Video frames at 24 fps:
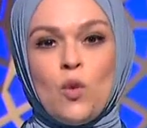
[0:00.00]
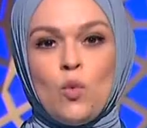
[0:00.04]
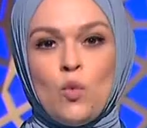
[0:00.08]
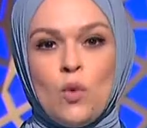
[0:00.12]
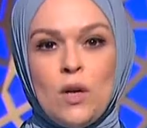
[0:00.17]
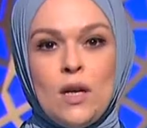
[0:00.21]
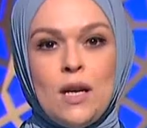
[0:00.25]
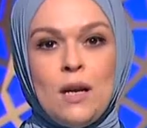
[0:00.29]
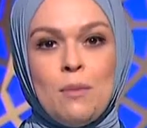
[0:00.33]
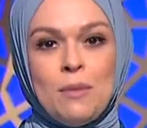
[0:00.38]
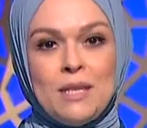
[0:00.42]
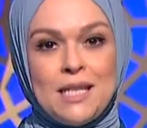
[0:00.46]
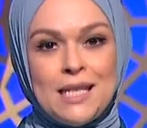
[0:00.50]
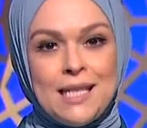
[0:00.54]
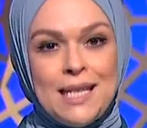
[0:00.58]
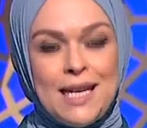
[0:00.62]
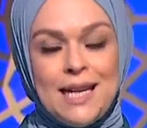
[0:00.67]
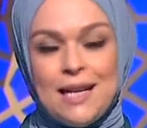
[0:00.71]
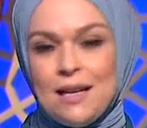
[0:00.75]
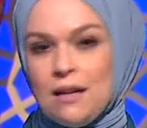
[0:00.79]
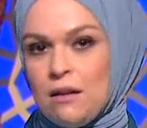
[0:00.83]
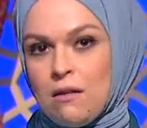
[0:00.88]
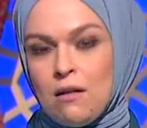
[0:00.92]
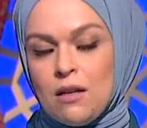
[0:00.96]

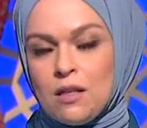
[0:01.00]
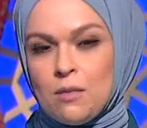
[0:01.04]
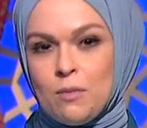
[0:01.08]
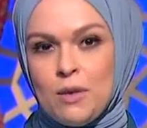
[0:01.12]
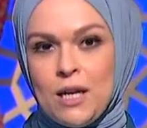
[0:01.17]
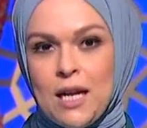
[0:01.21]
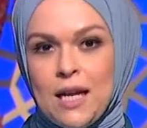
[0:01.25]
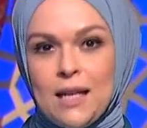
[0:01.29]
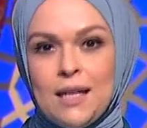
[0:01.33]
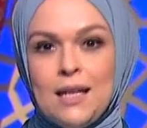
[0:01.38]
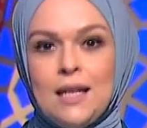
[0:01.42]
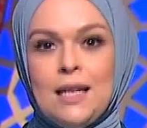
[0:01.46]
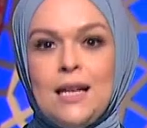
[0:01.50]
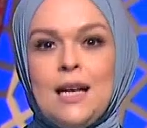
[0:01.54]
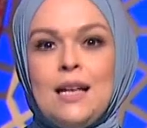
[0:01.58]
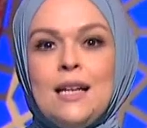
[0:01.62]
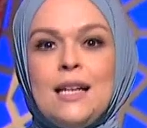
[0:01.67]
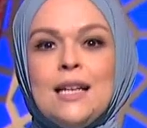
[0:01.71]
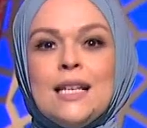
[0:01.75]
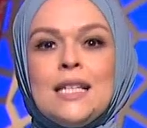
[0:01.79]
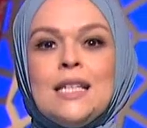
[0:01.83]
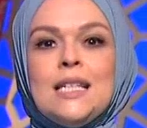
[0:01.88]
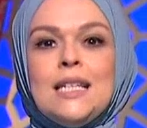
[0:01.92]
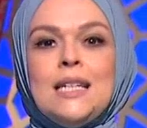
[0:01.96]
ولمسناه غصب عننا
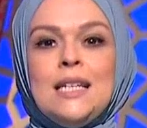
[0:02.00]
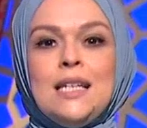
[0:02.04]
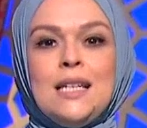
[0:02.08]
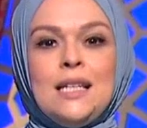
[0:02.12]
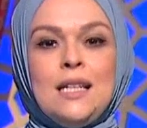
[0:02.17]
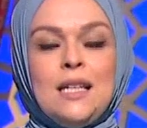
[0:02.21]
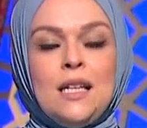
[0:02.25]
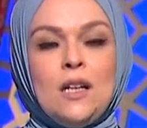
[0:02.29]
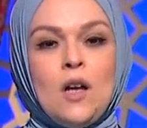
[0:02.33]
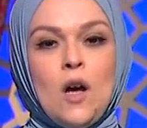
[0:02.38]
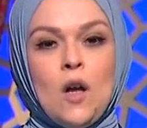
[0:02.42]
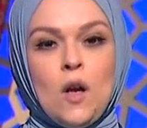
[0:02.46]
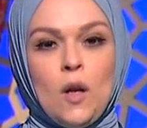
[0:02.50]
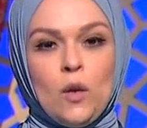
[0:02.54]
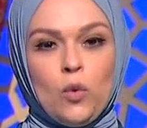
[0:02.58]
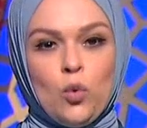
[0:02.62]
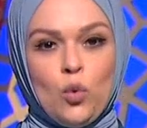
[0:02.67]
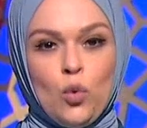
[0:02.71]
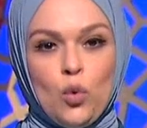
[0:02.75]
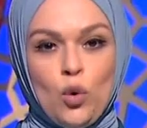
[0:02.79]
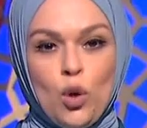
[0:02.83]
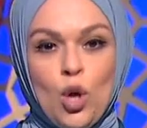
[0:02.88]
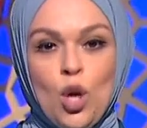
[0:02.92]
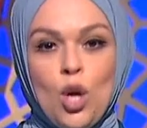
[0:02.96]
نغسل ايدينا على طول